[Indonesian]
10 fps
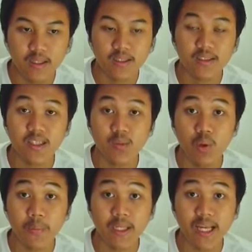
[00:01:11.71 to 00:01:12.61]
Di sini
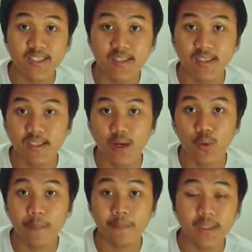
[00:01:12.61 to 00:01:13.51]
semua penjelasan tentang
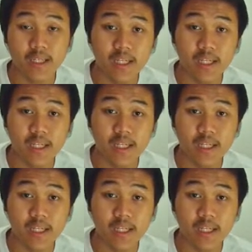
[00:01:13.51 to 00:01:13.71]
Web3,